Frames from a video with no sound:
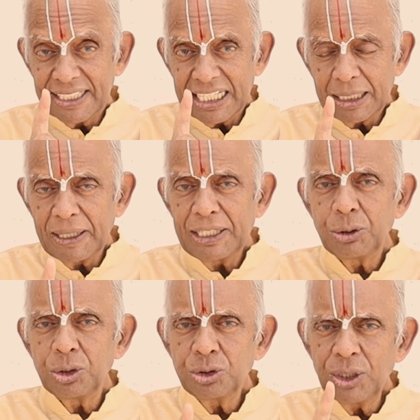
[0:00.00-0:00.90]
నలభై
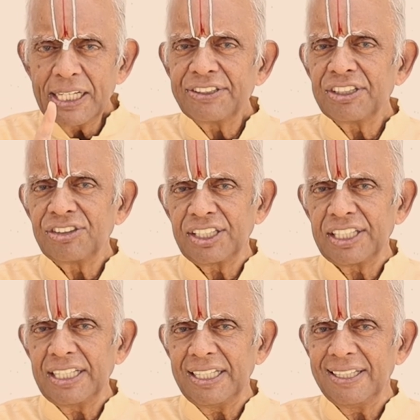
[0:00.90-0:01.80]
రోజులు
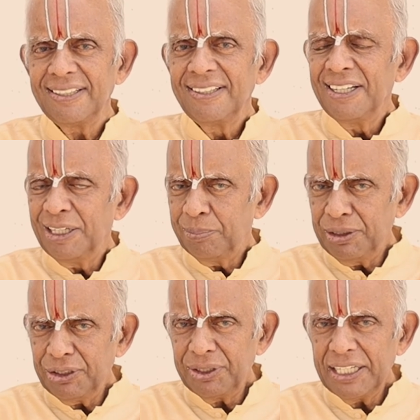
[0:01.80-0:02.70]
గడిచేసరికి
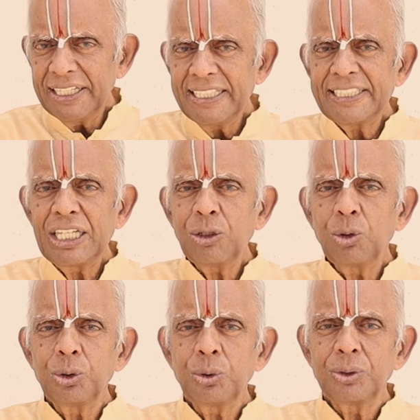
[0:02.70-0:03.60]
మీరు ఏదైతే
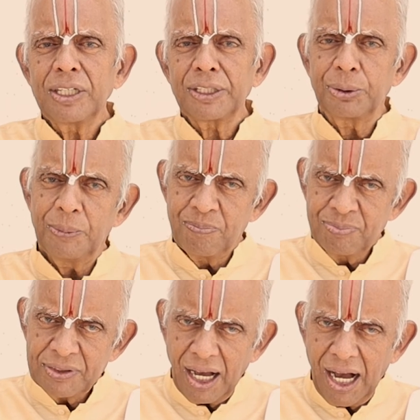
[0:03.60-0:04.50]
కోరుకున్నారో
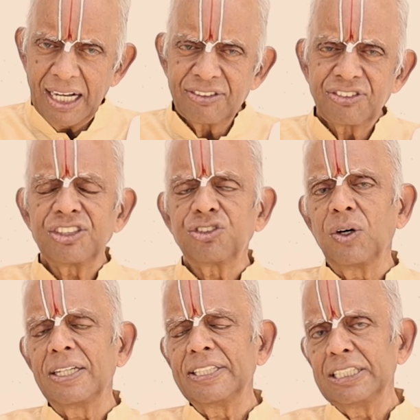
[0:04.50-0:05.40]
ఆస్తి
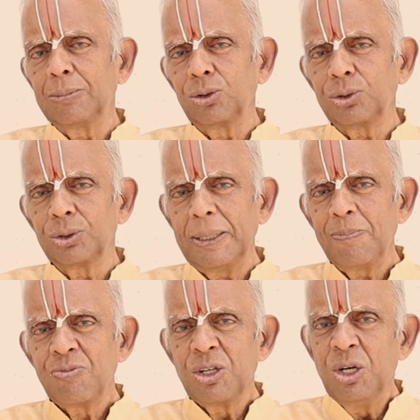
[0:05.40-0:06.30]
స్వాధీనమవుతుంది
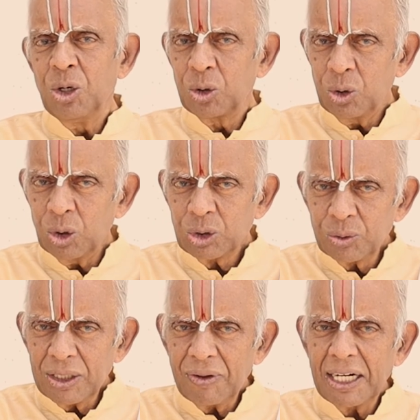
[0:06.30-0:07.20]
కోర్టు
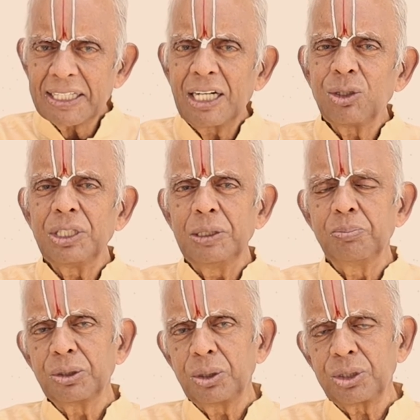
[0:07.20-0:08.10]
వ్యవహారాల్లో
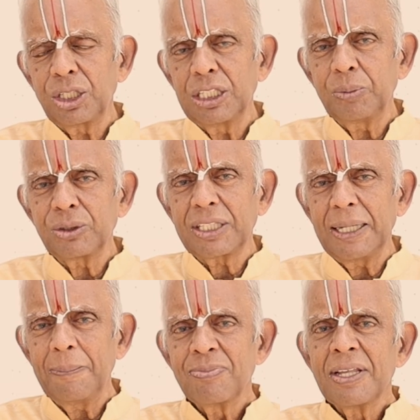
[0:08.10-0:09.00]
ఇబ్బందులు తొలగిపోతాయి